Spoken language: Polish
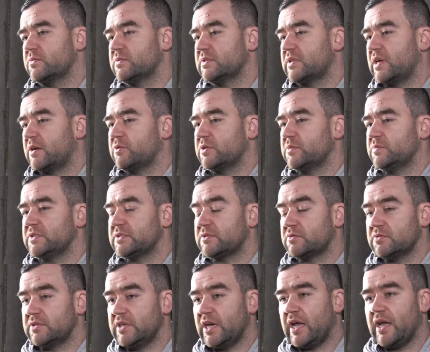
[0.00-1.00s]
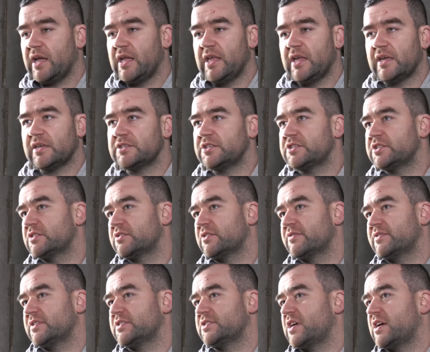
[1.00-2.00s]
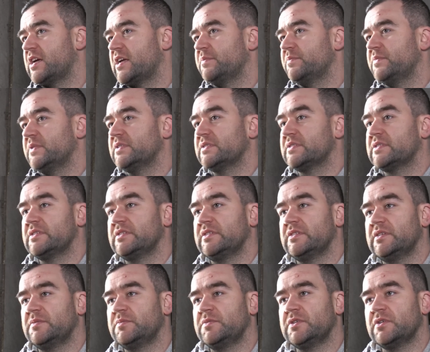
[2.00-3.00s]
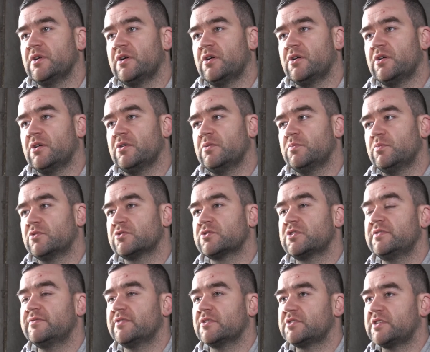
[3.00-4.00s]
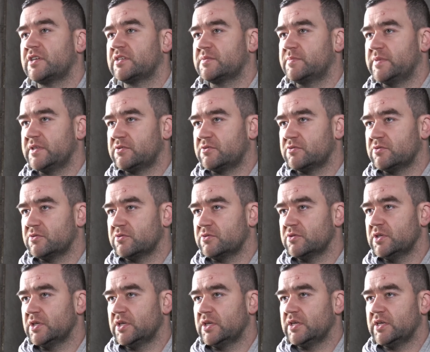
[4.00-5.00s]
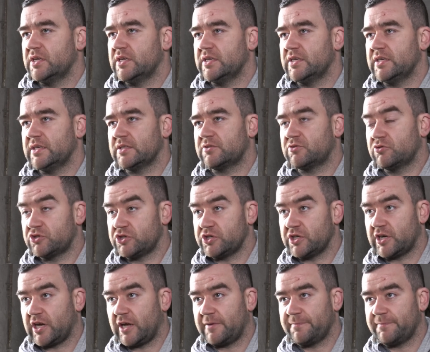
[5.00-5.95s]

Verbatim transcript: dały mi studia, gdzie się dowiedziałem między innymi o możliwościach zbytu tucznika.